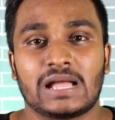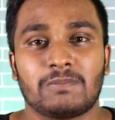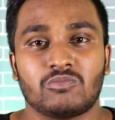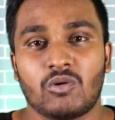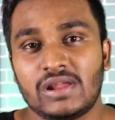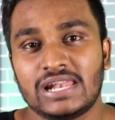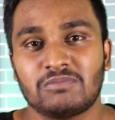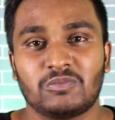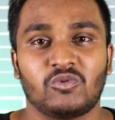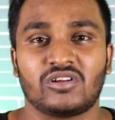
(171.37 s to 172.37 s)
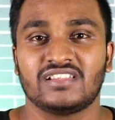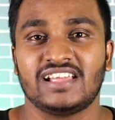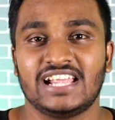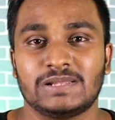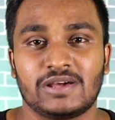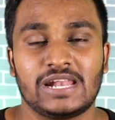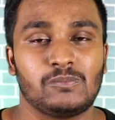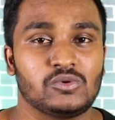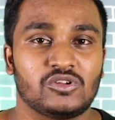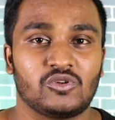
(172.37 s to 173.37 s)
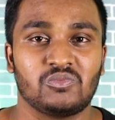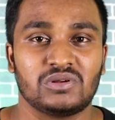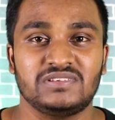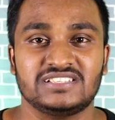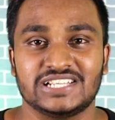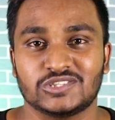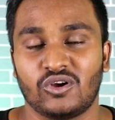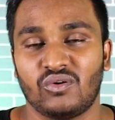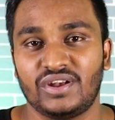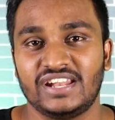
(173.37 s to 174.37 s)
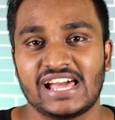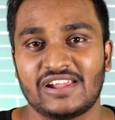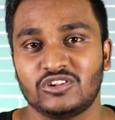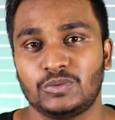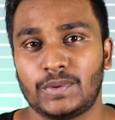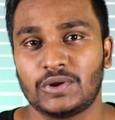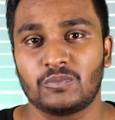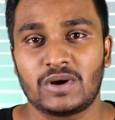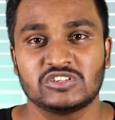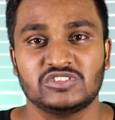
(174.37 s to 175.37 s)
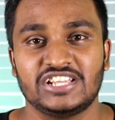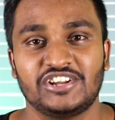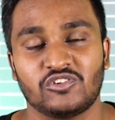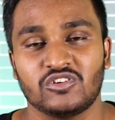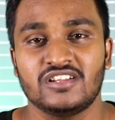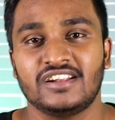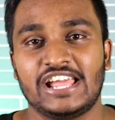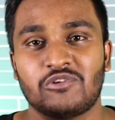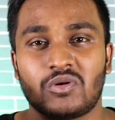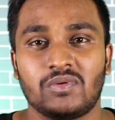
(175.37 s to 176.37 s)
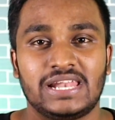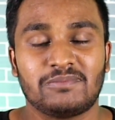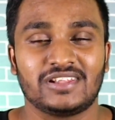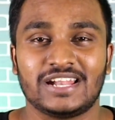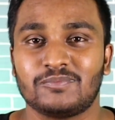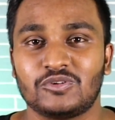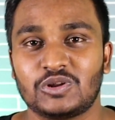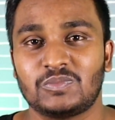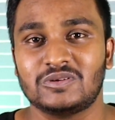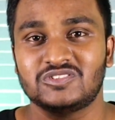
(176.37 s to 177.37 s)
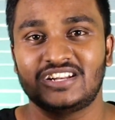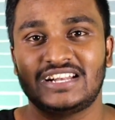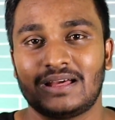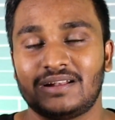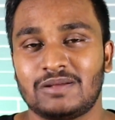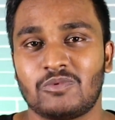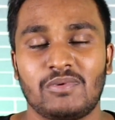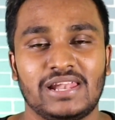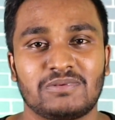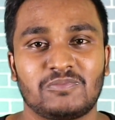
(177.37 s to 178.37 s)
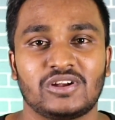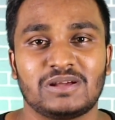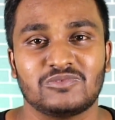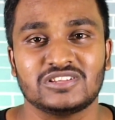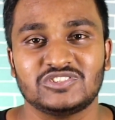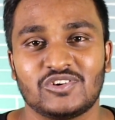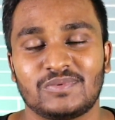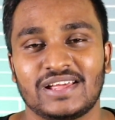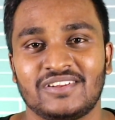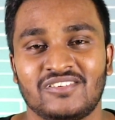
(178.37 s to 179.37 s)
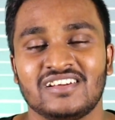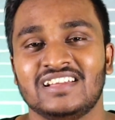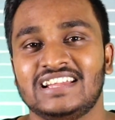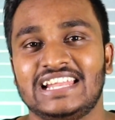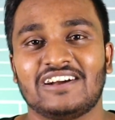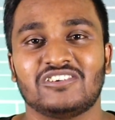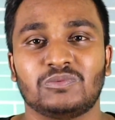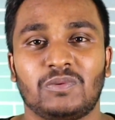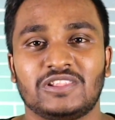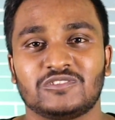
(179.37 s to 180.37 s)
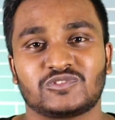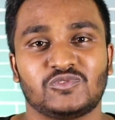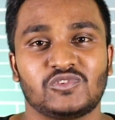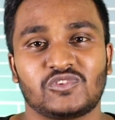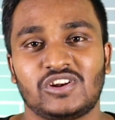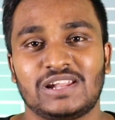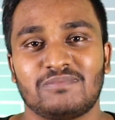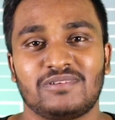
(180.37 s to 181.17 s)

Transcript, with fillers: அதுக்கப்புறம் மொபைல் நம்பர் போடுறது இந்த மாதிரிலாம் போட்டால் ரொம்ப ரொம்ப ஈஸி ஸோ உங்கள் ஃப்ரெண்டு யாராவது வந்து அவங்க பார்க்கணும்னு தெரியணும் டே மொபைல் நம்பர் தான் நான் போட்டுருப்போம் அப்படின்னு சொல்லிட்டு நான் மொபைல் நம்பர் போட்டால் முடிஞ்சு ஓப்பன் ஆயிரும் இல்லை வந்து பார்த்தவங்க ஸ்கூல் ரோல்